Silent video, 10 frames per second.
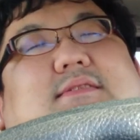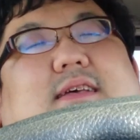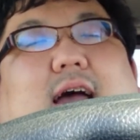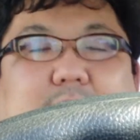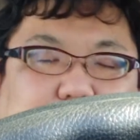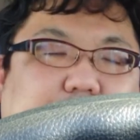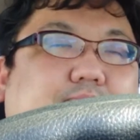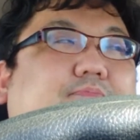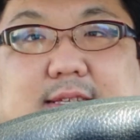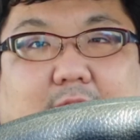はい。
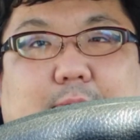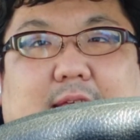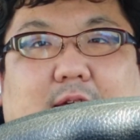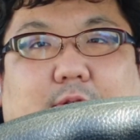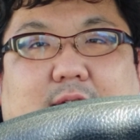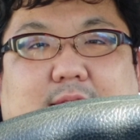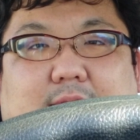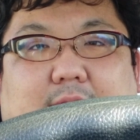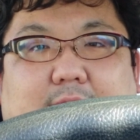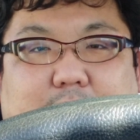最後までご覧いた
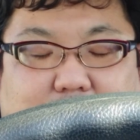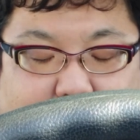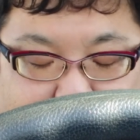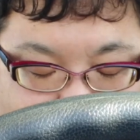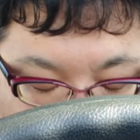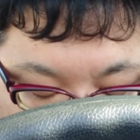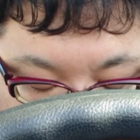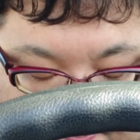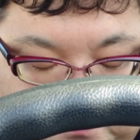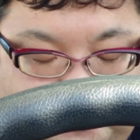だきありがとうございました。
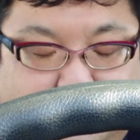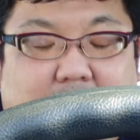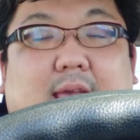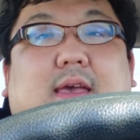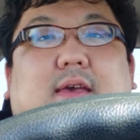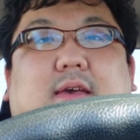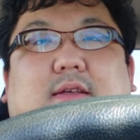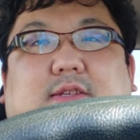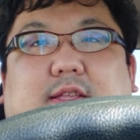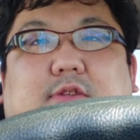
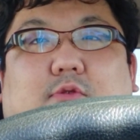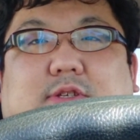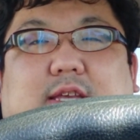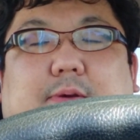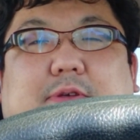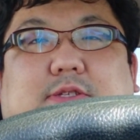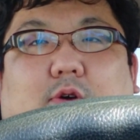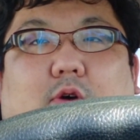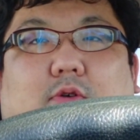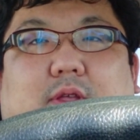チャンネル登録してあげます
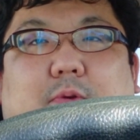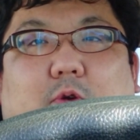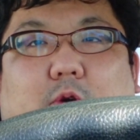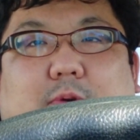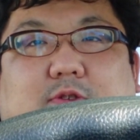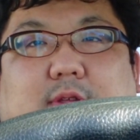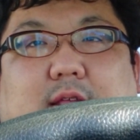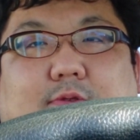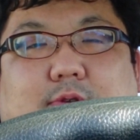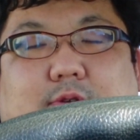と、今度レビュー録れますの
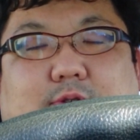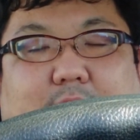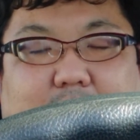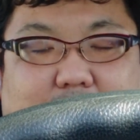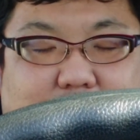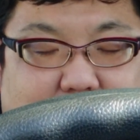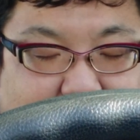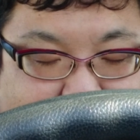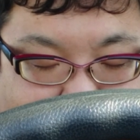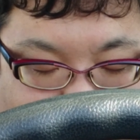で、どうぞよろしくお願いいたしま
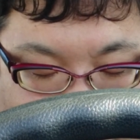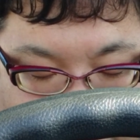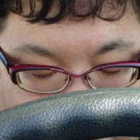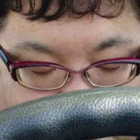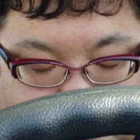す。